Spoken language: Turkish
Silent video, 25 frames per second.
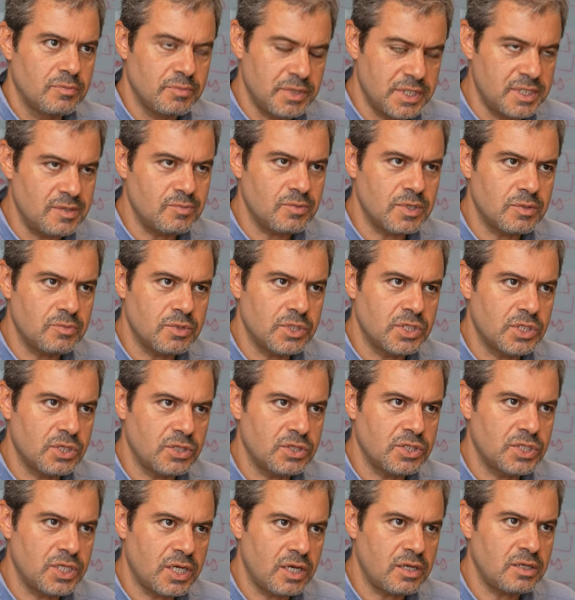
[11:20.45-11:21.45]
Bizim gibi
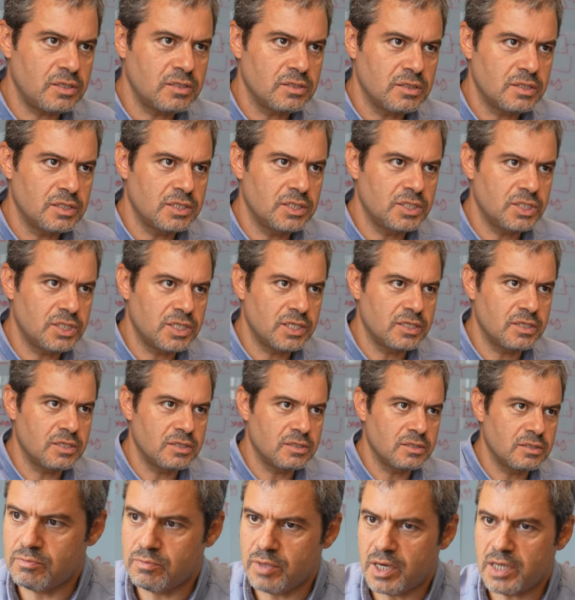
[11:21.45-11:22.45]
çalışan işte
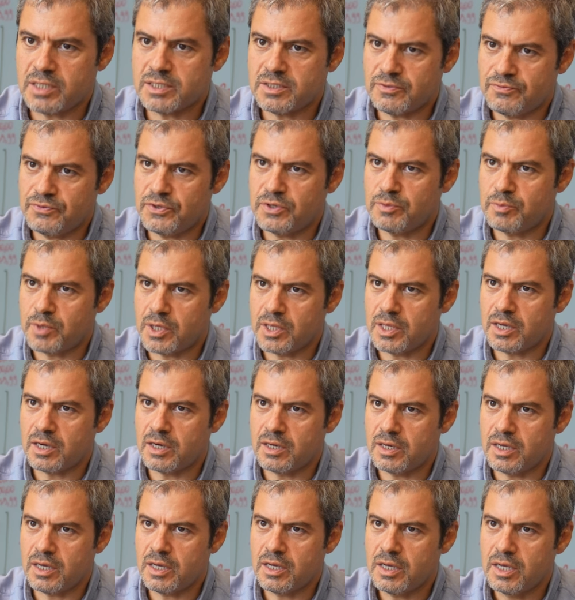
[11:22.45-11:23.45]
bazı
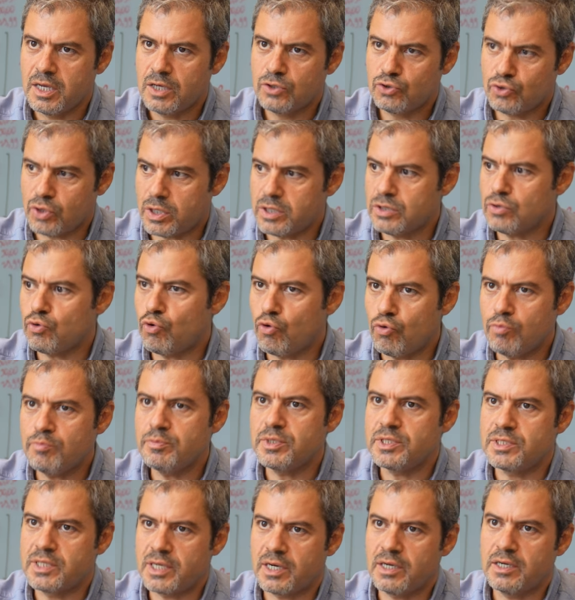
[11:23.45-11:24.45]
firmalarla şu anda
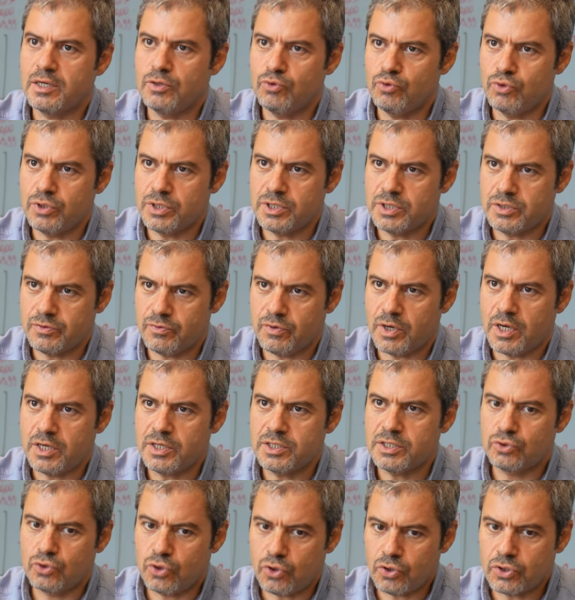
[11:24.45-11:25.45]
11 tane üyesi
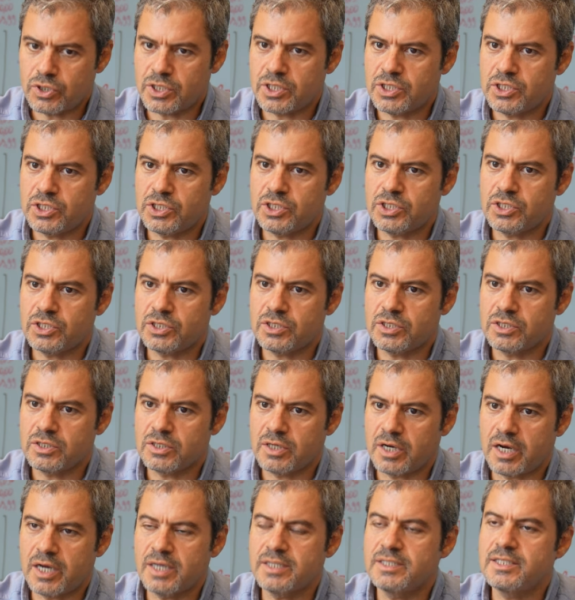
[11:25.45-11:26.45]
var. Turkish
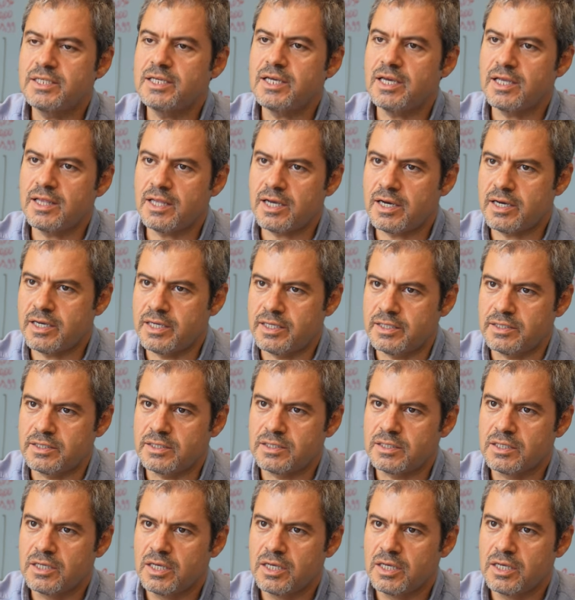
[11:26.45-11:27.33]
IC Alliance